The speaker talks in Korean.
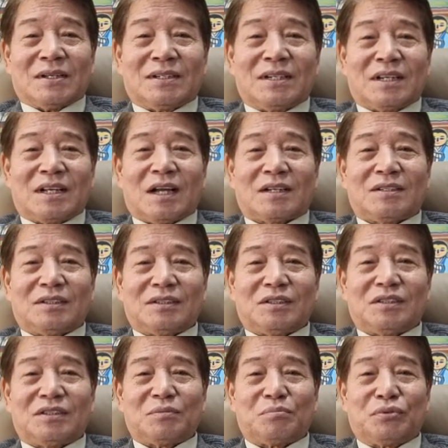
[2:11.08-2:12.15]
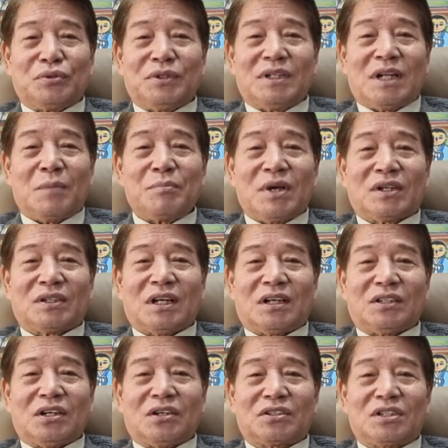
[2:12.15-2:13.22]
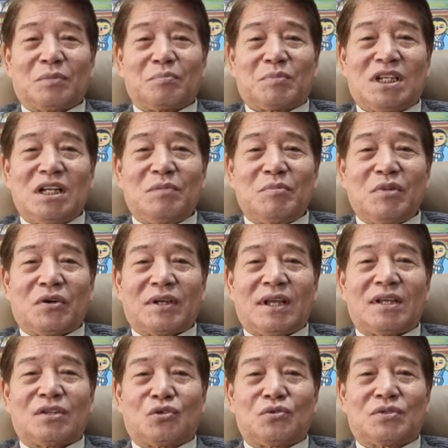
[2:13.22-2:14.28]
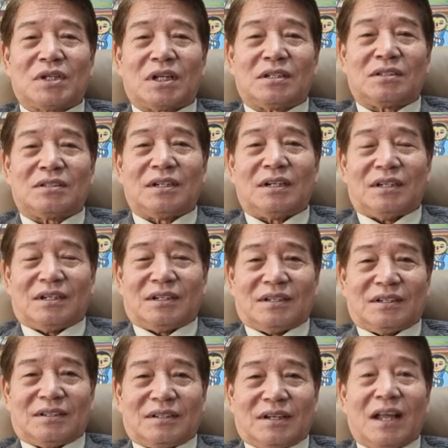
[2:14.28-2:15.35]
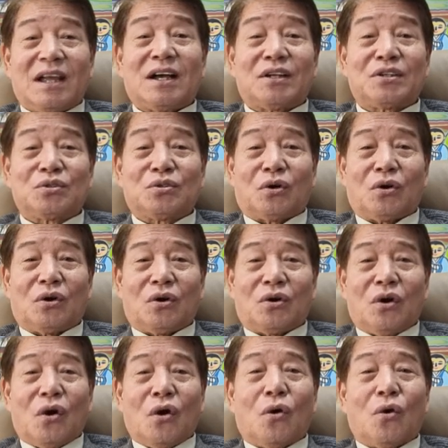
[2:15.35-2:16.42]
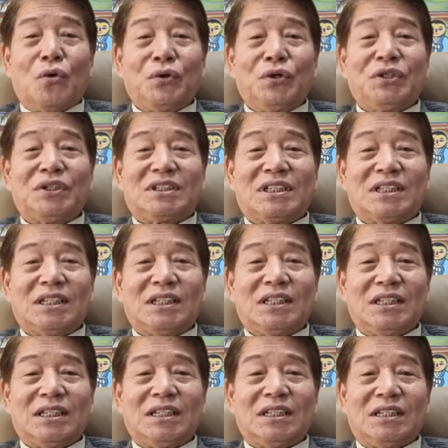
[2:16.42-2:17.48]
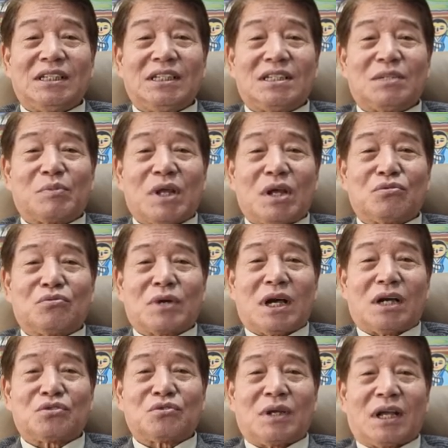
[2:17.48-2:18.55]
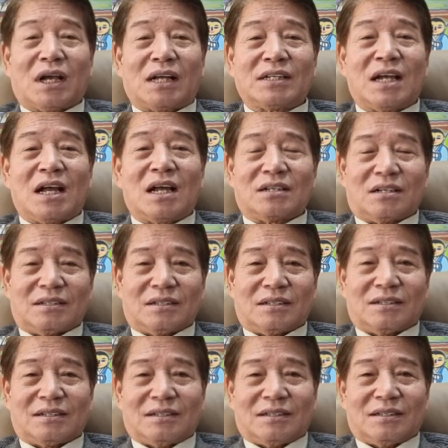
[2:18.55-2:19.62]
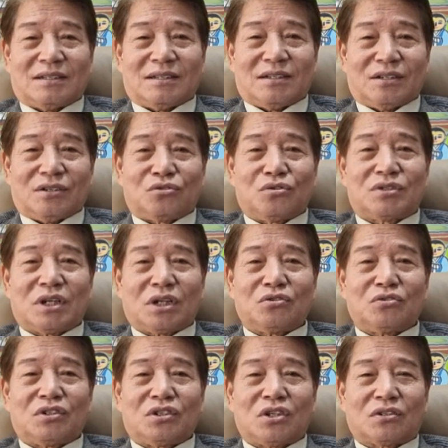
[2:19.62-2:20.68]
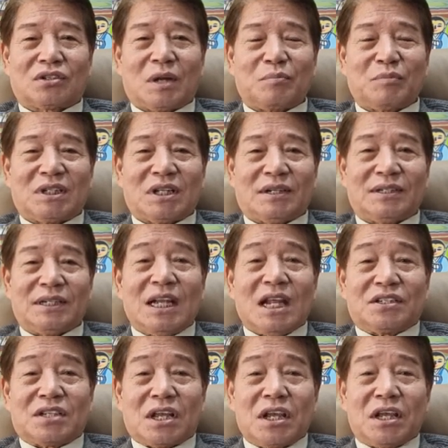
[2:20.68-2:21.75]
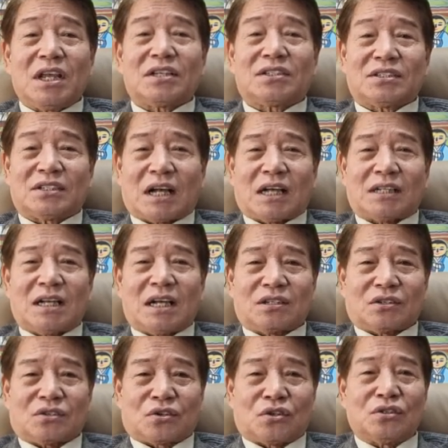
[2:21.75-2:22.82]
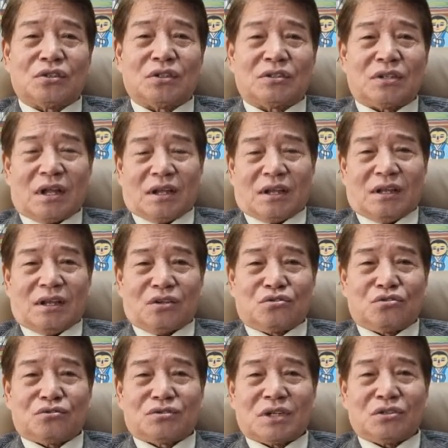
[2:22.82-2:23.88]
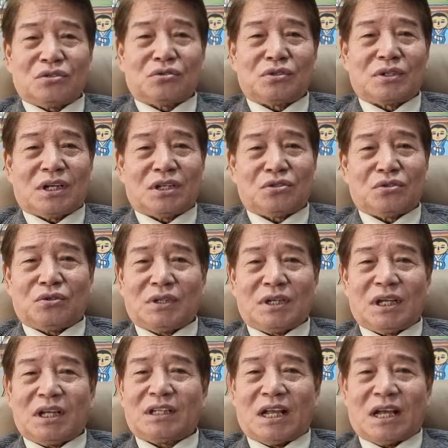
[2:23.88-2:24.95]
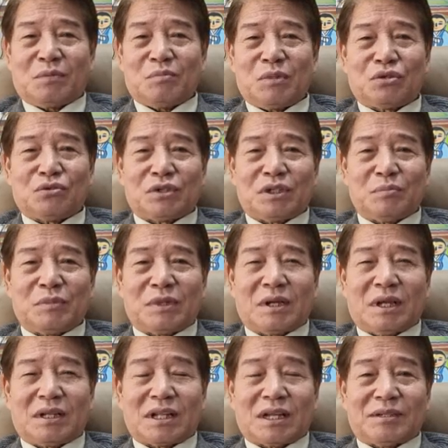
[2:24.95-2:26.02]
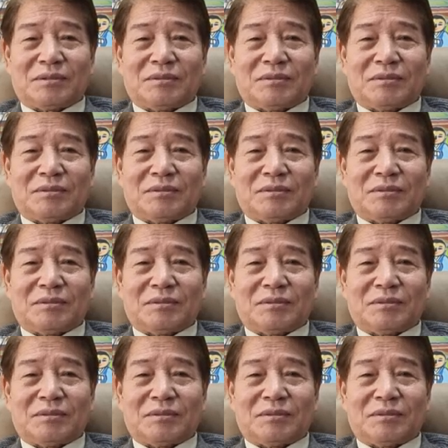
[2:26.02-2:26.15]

그러니까 그 부인 한 명당 0.7명의 출산을 해가지고 OECD 20개 국가 중에 가장 출산율이 적답니다. 세계에서 가장 적은 예, 출산율을 가지고 있는 게 대한민국입니다.